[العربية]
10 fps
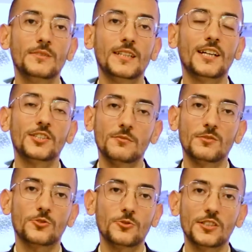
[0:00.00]
من عاشر
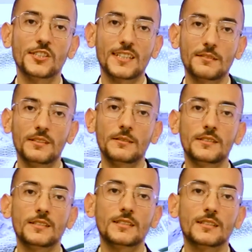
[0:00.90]
مشروع لشركه
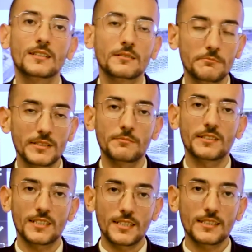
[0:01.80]
بيراميدز
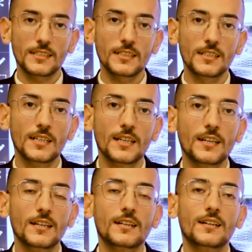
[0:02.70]
بيراميدز سيتي
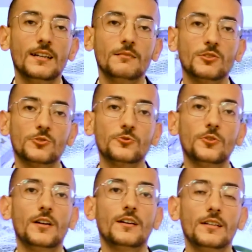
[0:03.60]

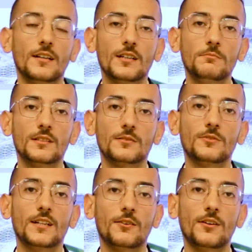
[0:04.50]
المشروع الاكبر
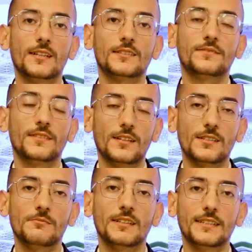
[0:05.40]
والاوحد في
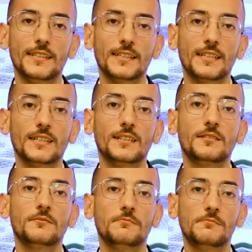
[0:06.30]
العاصمه الاداريه
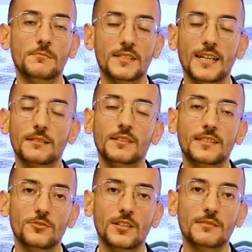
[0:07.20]
مساحه
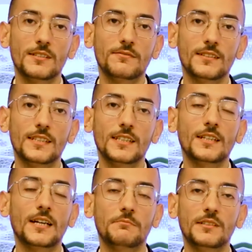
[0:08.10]
152 فدان
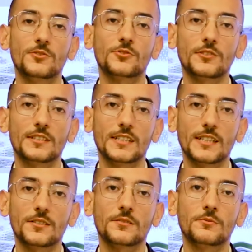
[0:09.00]
حابين نشكر
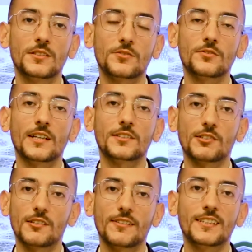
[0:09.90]
شركه وينستون على
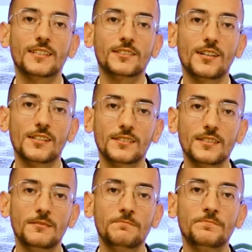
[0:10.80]
تشريفها لينا النهارده
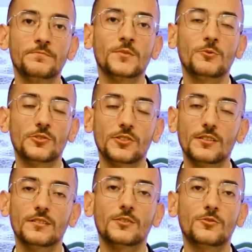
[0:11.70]
وان شاء
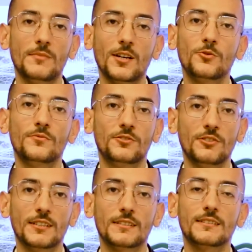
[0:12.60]
الله اكون معاكم
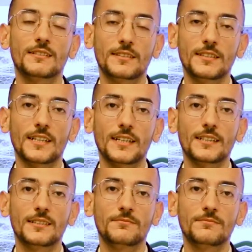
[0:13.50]
فيديوهات كتيره جايه